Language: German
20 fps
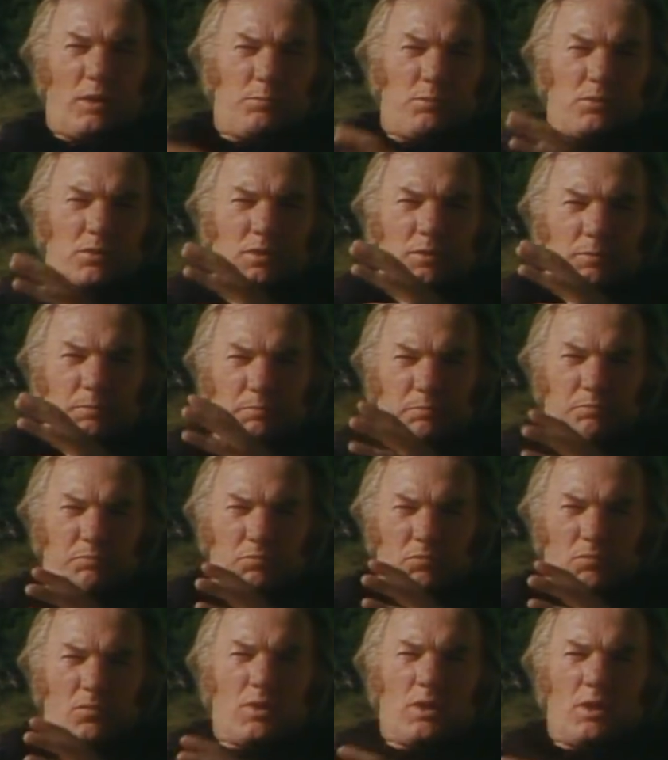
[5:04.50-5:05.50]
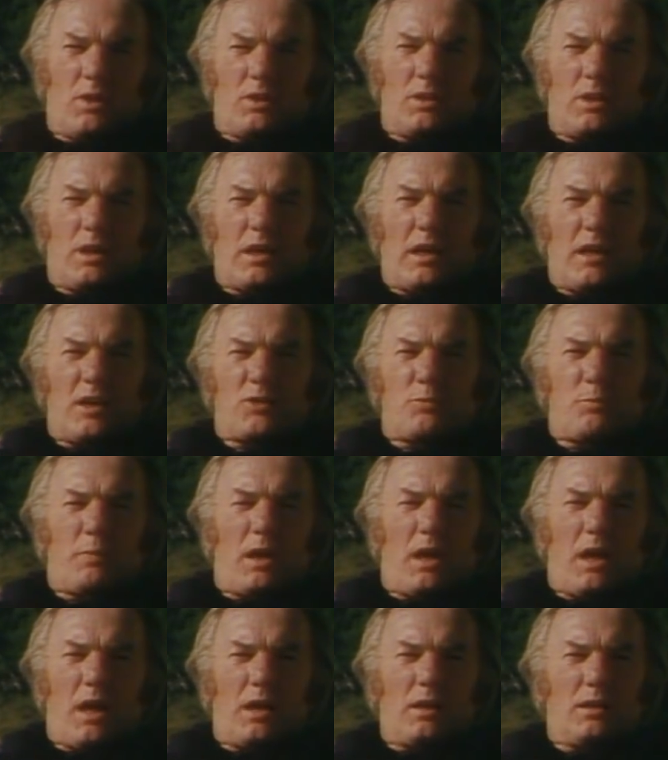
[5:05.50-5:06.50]
schreibt, irgendeine
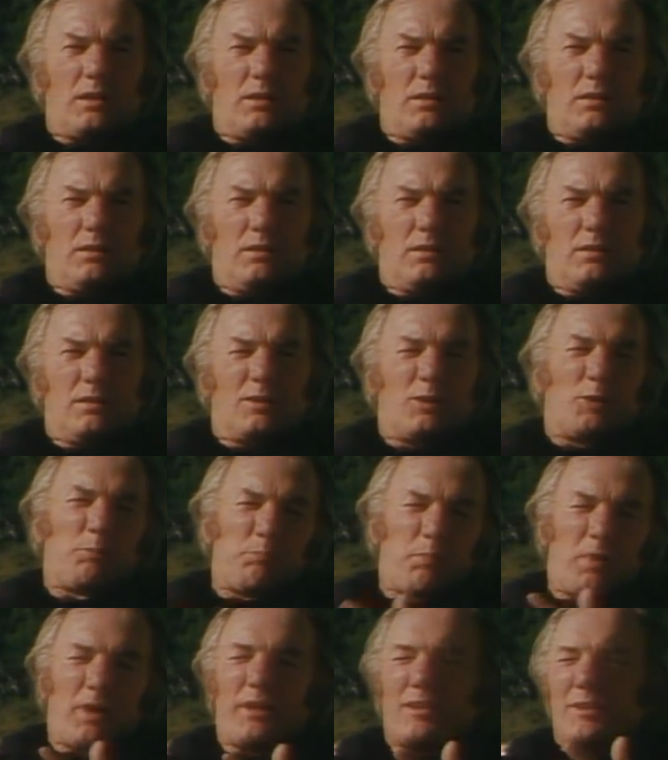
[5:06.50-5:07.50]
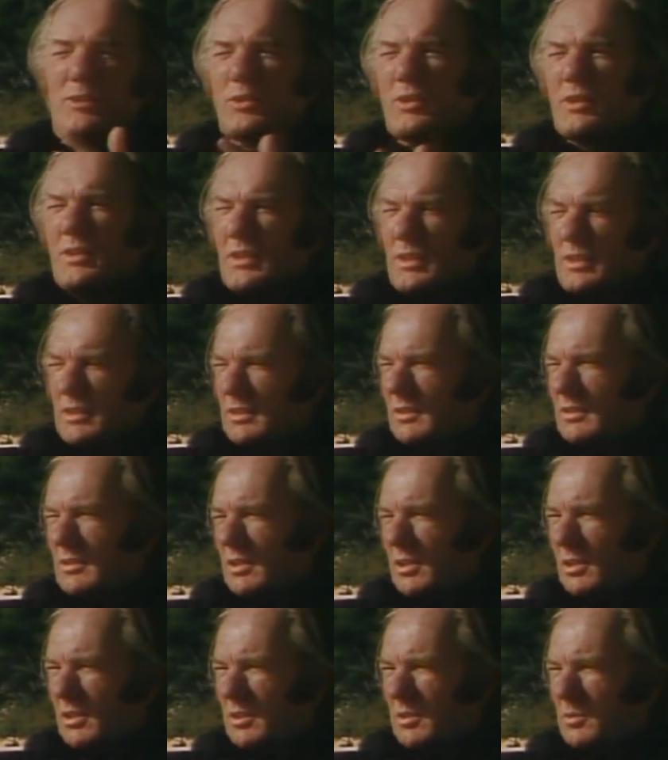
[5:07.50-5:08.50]
Kaschballade, ob blöd oder nicht,
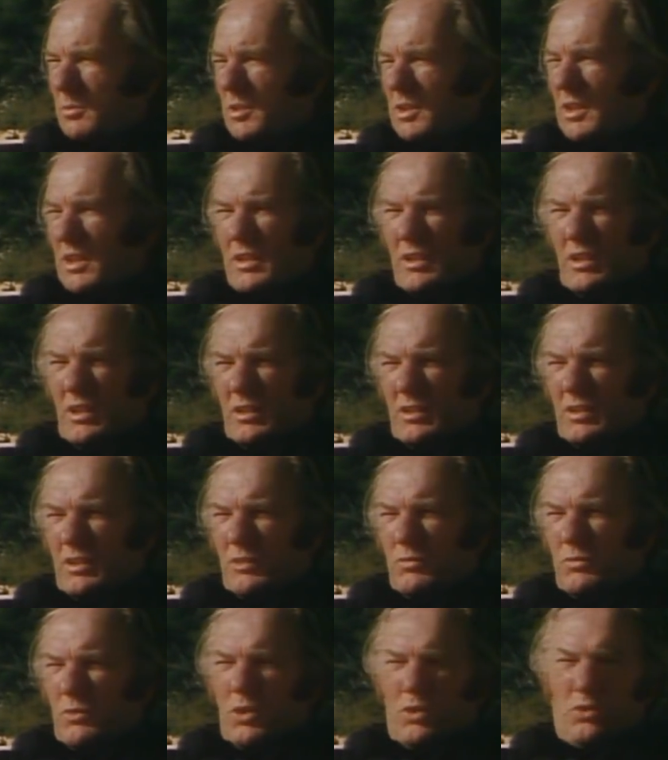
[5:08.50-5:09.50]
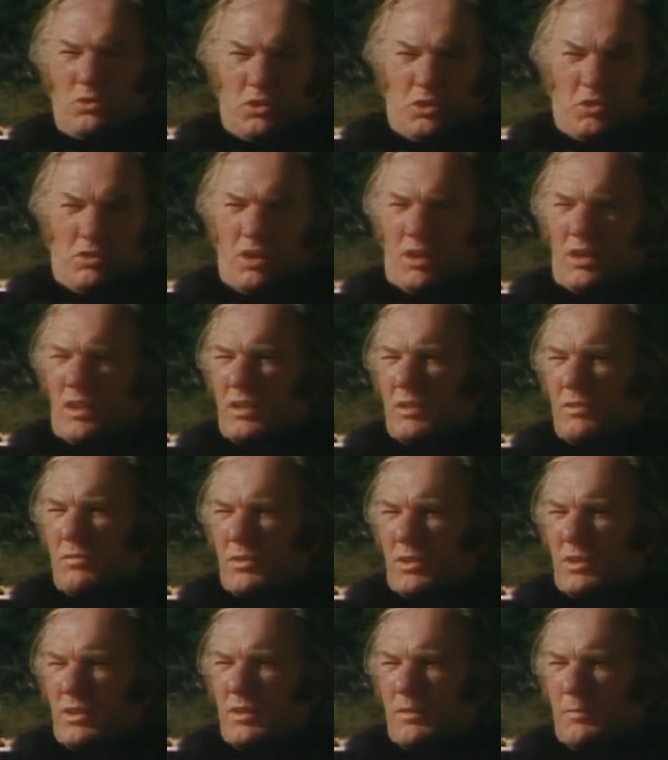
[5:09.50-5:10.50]
ist ja wieder eine andere Frage oder gar
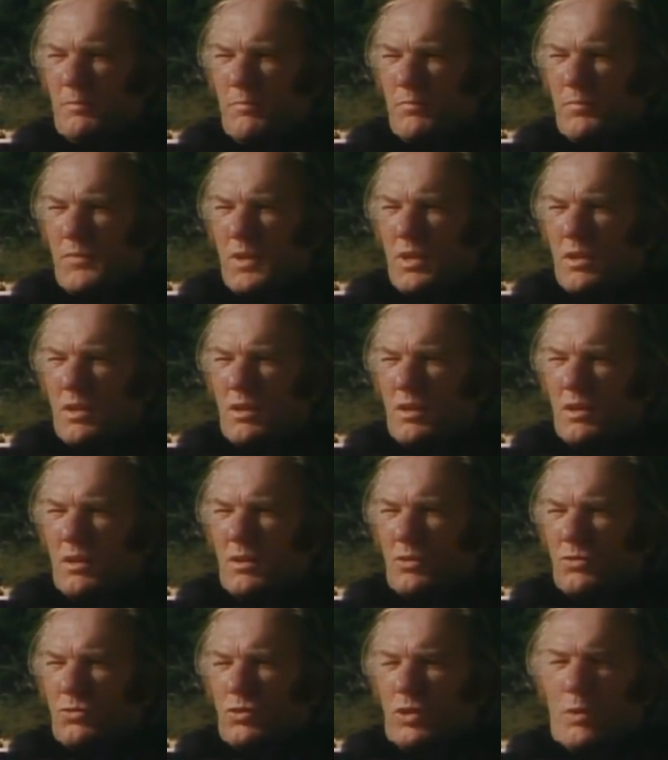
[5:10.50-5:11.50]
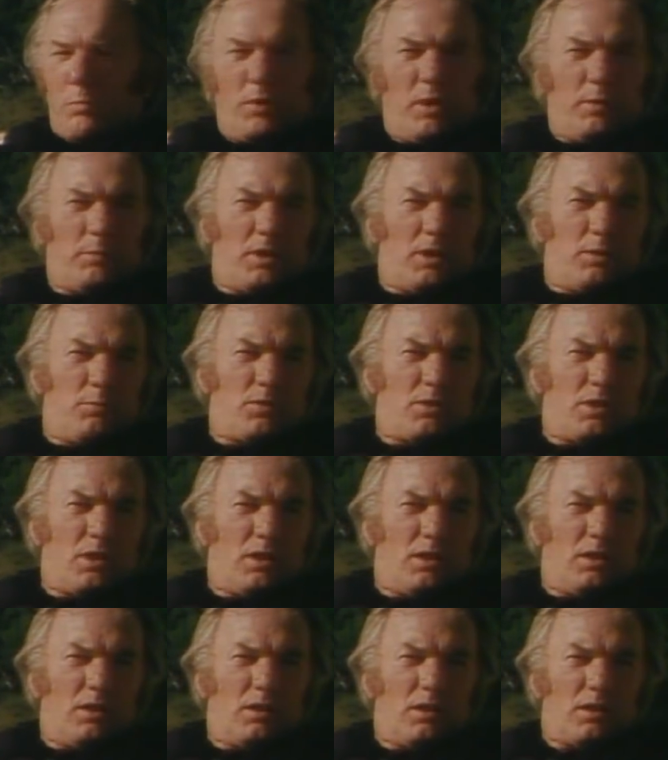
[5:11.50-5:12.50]
keine Frage. Und der bleibt
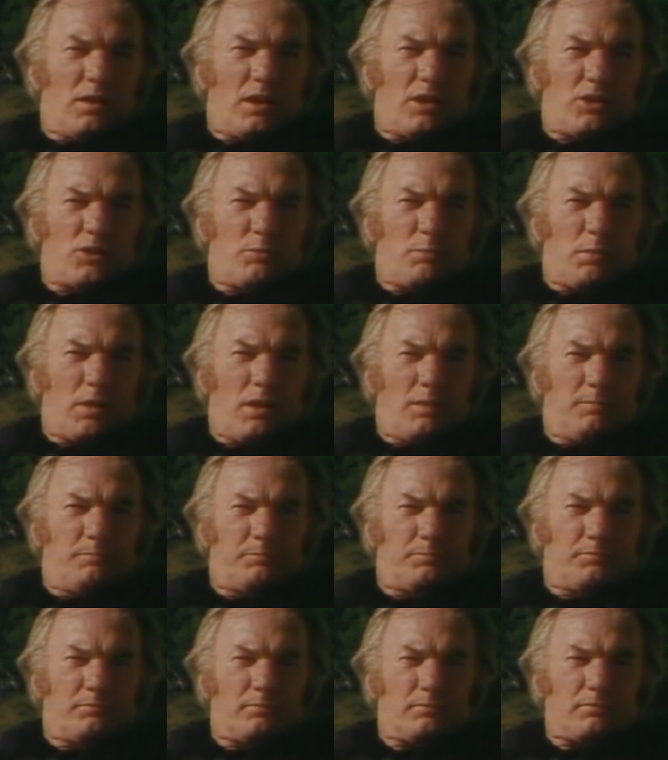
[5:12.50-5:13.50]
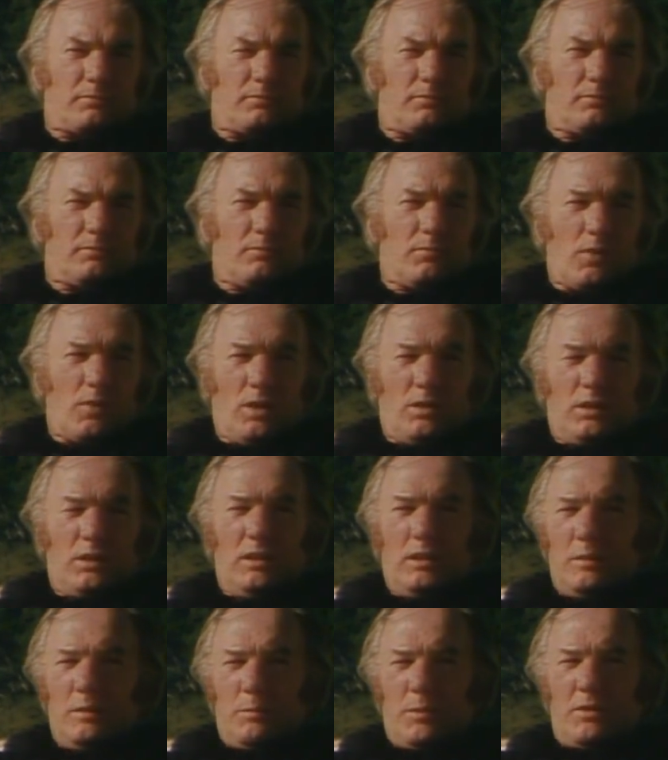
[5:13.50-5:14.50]
lebenslänglich ein Kasperl.
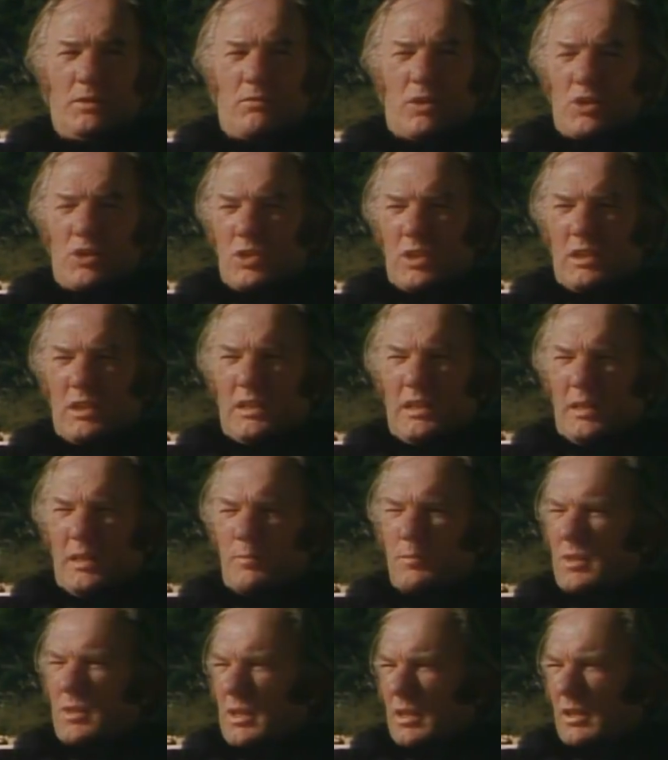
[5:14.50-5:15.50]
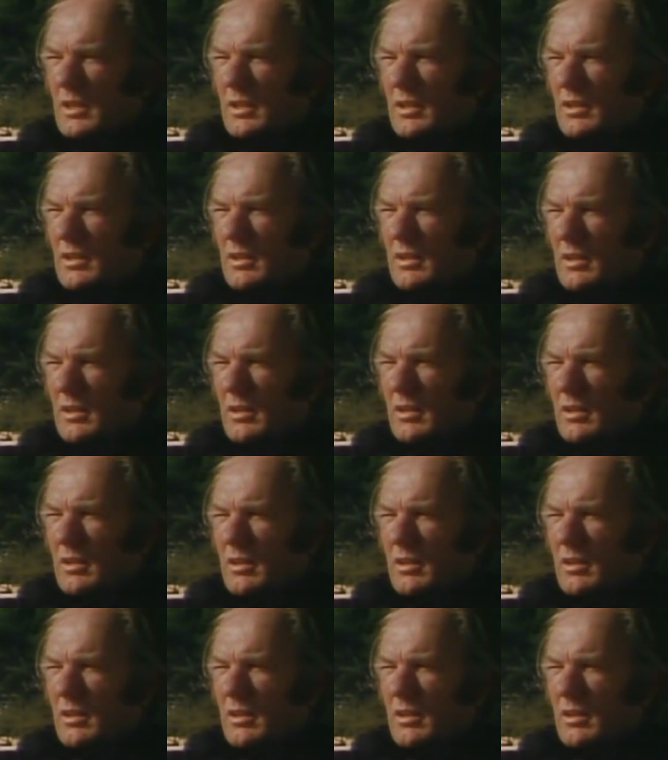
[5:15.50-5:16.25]
Und ich bin wahrscheinlich lebenslänglich